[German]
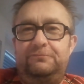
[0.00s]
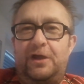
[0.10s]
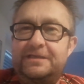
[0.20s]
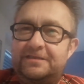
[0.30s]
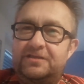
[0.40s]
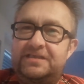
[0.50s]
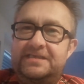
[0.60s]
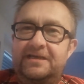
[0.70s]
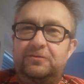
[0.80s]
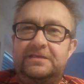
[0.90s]
Wann es dann
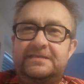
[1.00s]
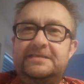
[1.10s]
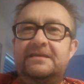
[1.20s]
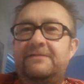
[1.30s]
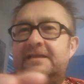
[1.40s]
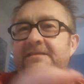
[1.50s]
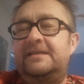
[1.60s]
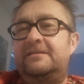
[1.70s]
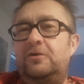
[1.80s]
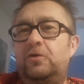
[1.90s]
Sirk und es diese
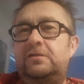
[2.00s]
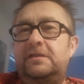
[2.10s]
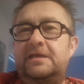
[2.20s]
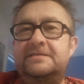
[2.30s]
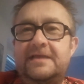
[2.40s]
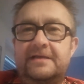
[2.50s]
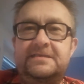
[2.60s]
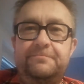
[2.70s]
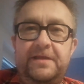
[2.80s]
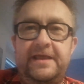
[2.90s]
Qualitäten hat, die die
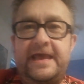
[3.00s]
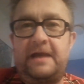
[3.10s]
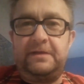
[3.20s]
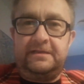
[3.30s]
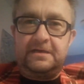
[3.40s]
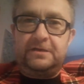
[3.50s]
Gesangskapelle Hermann,